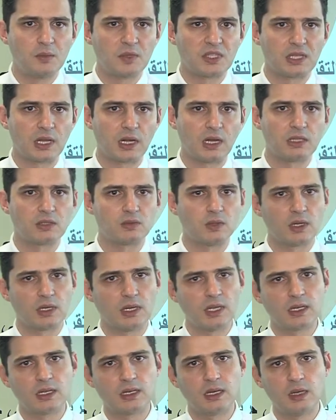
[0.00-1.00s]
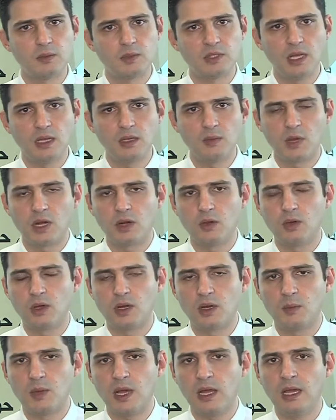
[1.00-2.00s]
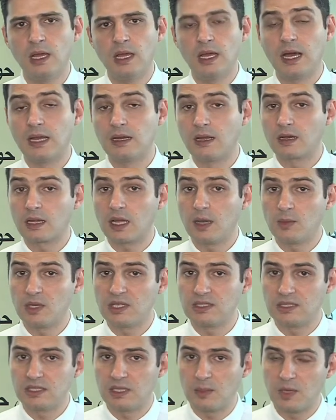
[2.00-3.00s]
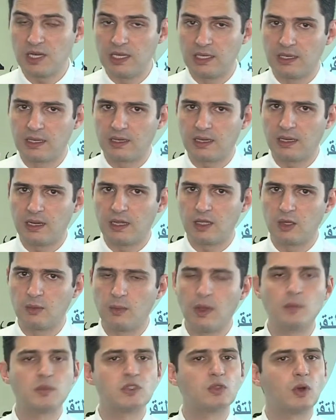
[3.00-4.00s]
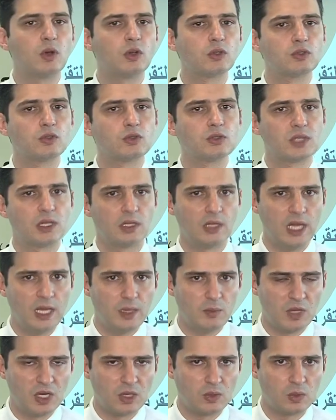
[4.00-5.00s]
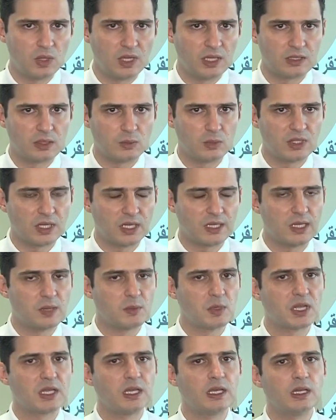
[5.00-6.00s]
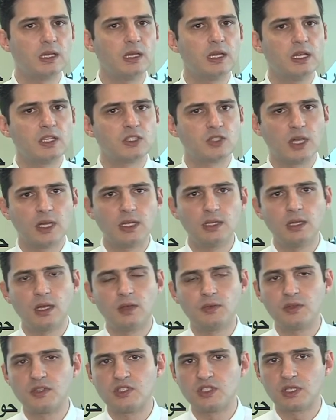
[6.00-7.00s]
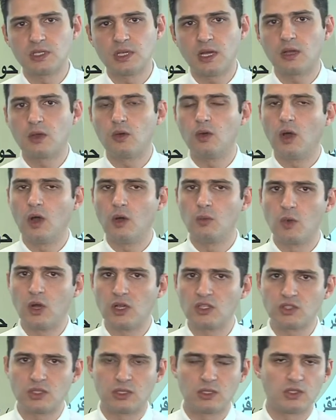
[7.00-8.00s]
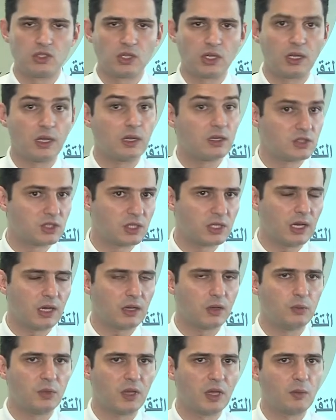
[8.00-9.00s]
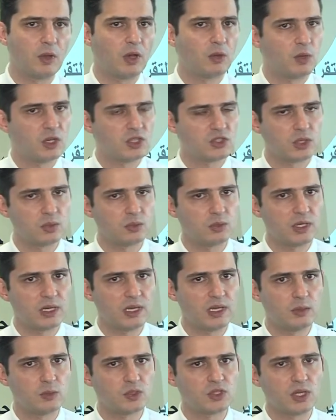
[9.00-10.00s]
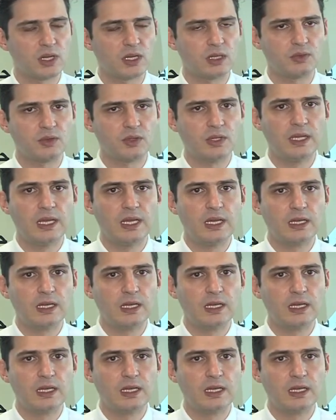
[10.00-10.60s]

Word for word: مسار الاسواق، لكن البدايه مره اخرى مع الارقام التي تم الاعلان عنها يوم امس وخصوصا من الولايات المتحده الامريكيه، شهدنا في شيكاغو او مؤشر تشيكاغو شيكاغو بي ام اي مؤشر مديريه المشتريات في